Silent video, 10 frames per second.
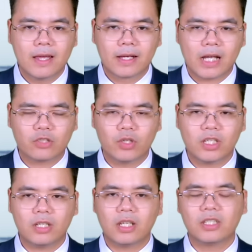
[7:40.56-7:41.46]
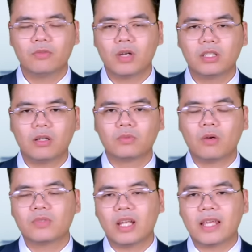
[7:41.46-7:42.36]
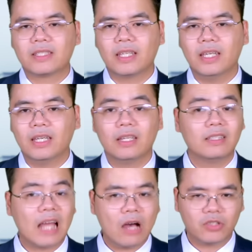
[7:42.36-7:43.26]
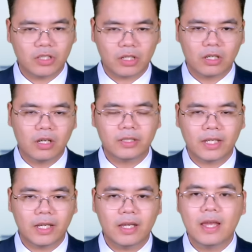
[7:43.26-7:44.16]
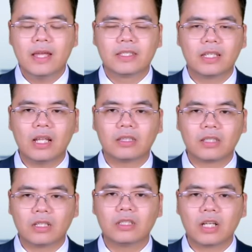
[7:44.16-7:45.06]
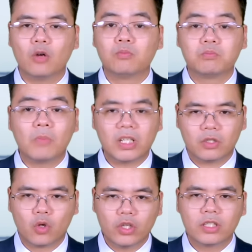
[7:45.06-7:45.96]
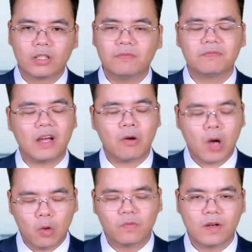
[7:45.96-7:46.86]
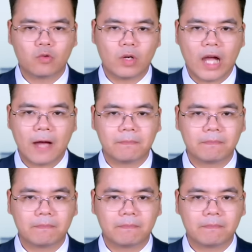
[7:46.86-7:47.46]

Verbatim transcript: Cách duy nhất để chính quyền Tổng thống Zelensky tạo ra được lợi thế chính là tấn công bất đối xứng vào hậu phương của Nga.